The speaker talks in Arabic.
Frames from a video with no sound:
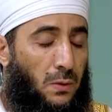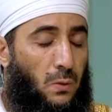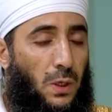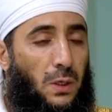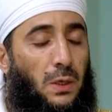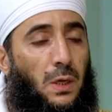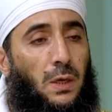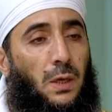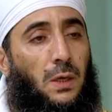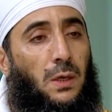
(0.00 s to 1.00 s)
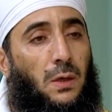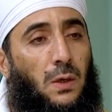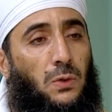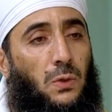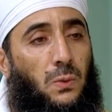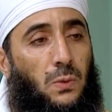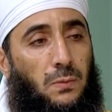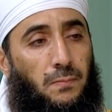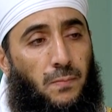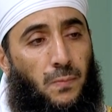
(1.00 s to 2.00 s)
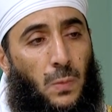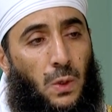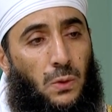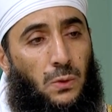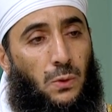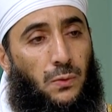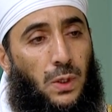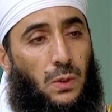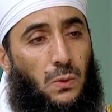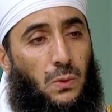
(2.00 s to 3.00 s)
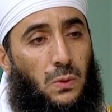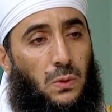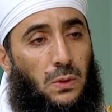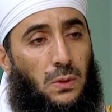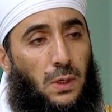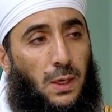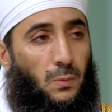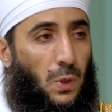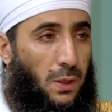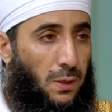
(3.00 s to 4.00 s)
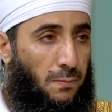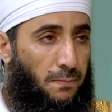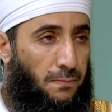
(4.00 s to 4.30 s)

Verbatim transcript: وإنا إليه راجعون تفيد الملك